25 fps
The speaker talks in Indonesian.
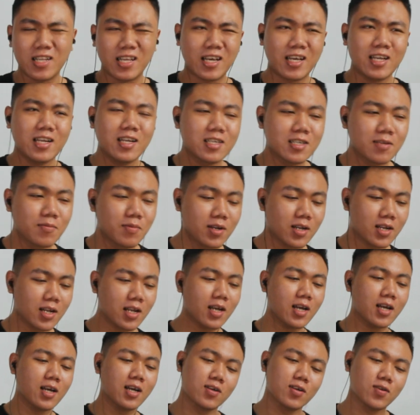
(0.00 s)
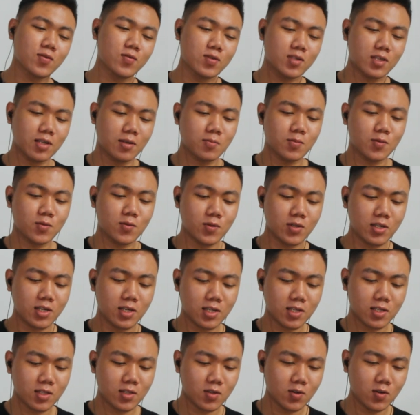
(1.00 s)
nah sebenarnya Gus
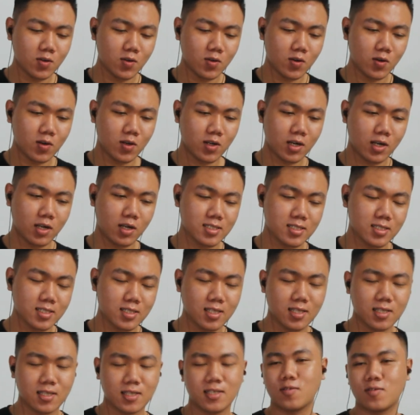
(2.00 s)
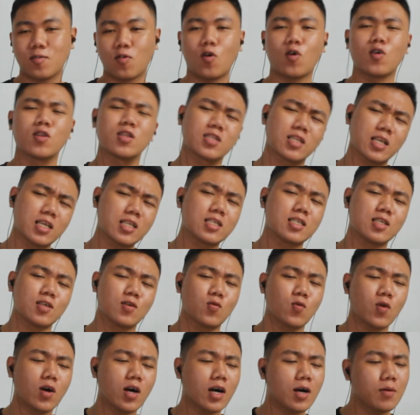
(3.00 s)
Samsudin itu orang konten
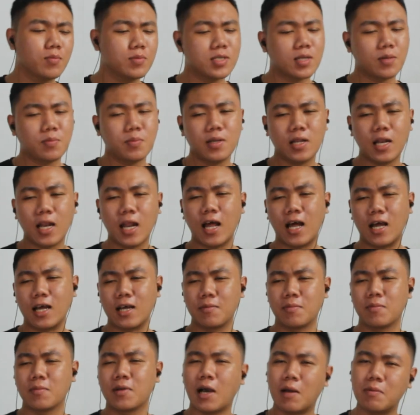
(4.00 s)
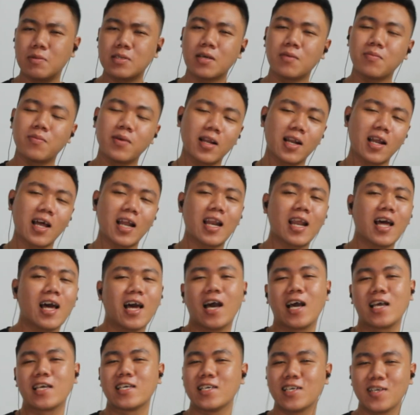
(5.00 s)
sih gue nggak bisa bilang nggak bisa bela
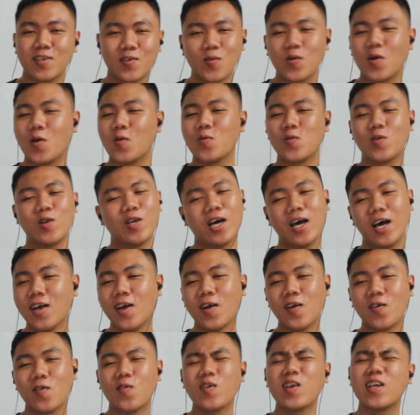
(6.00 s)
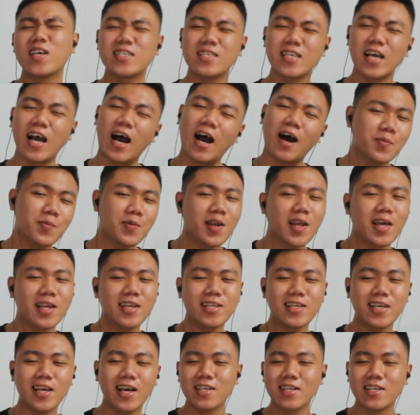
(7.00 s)
lagi gue udah gue udah capek bela
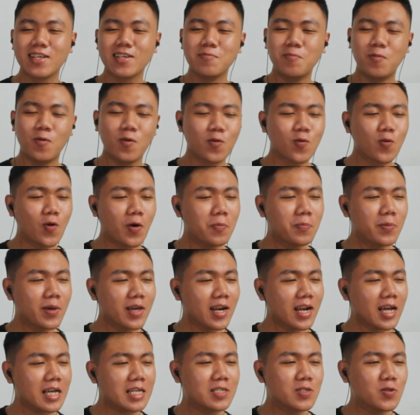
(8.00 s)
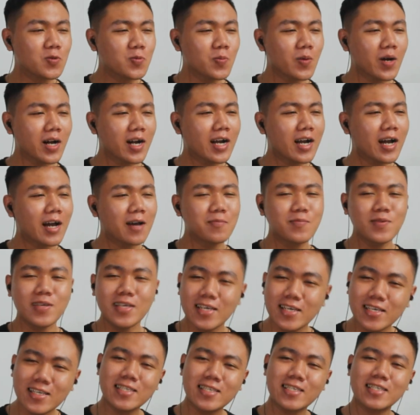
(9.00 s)
dia mau gue bela cuma nggak
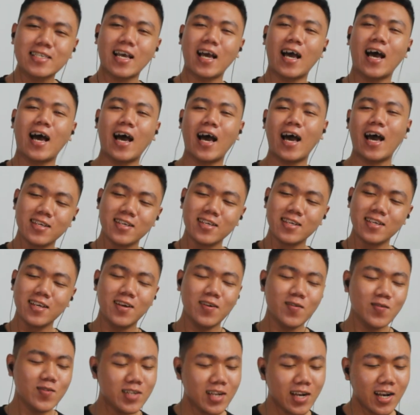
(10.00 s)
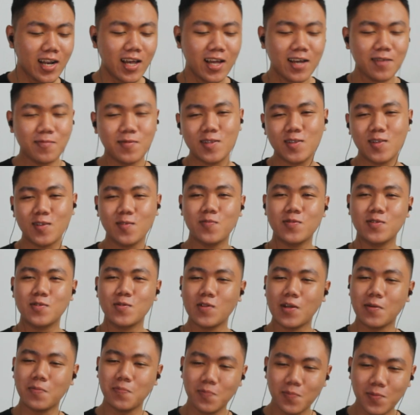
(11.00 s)
bisa ya udahlah itu
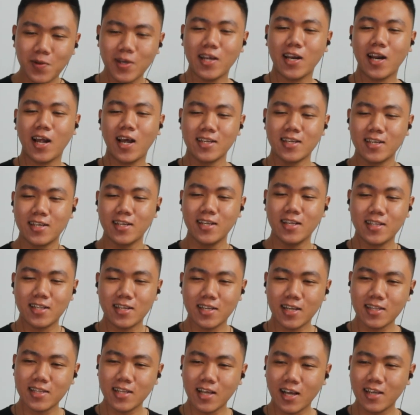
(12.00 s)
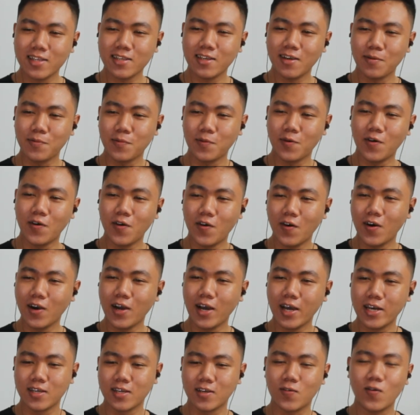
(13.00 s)
pesulap merah dia ternyata hanya
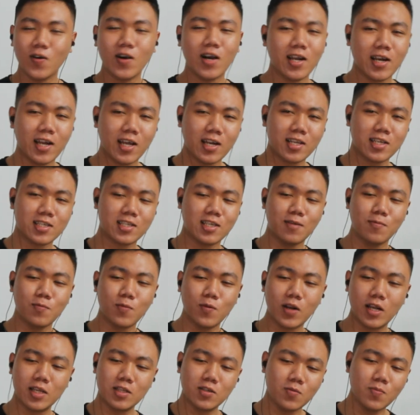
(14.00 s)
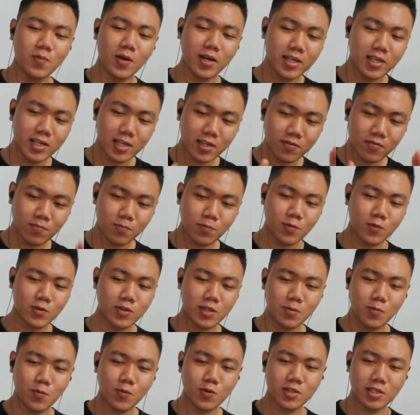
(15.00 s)
bohongan gue nggak narik kesimpulan coba ini
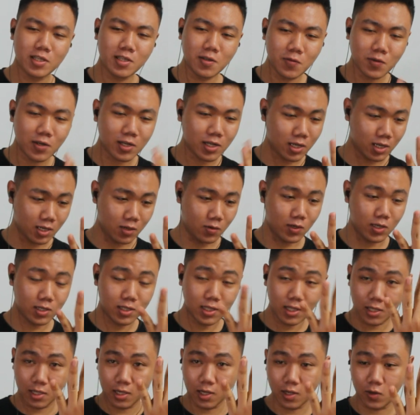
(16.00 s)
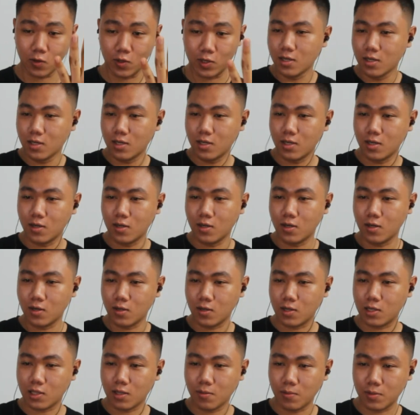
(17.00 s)
bukti buktinya udah udah tiga loh ini
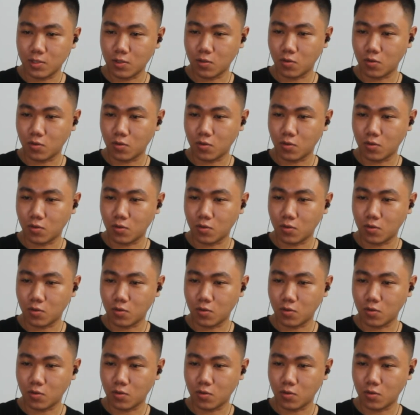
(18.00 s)
uh, kita baca